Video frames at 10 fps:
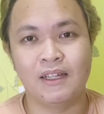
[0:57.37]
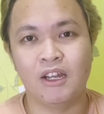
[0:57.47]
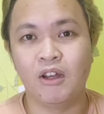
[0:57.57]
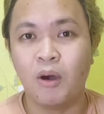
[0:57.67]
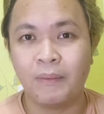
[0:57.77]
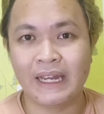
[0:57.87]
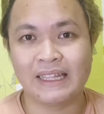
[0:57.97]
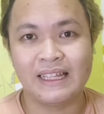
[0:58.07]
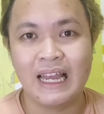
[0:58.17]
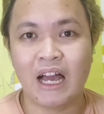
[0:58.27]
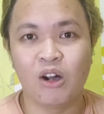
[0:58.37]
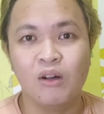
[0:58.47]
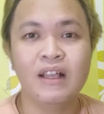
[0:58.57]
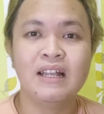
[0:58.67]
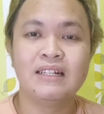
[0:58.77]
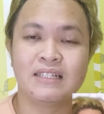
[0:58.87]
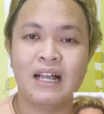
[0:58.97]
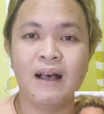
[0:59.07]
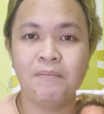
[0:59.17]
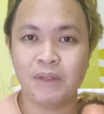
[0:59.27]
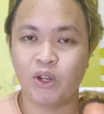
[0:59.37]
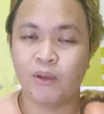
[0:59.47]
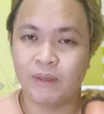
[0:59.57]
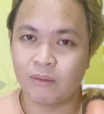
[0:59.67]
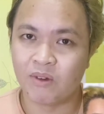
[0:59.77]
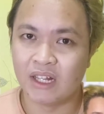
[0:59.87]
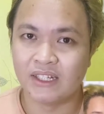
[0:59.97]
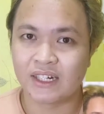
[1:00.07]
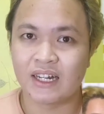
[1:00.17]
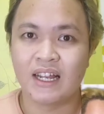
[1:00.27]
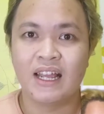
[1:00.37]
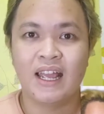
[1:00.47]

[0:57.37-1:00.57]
nominate nila ako sa Pinoy Big Brother.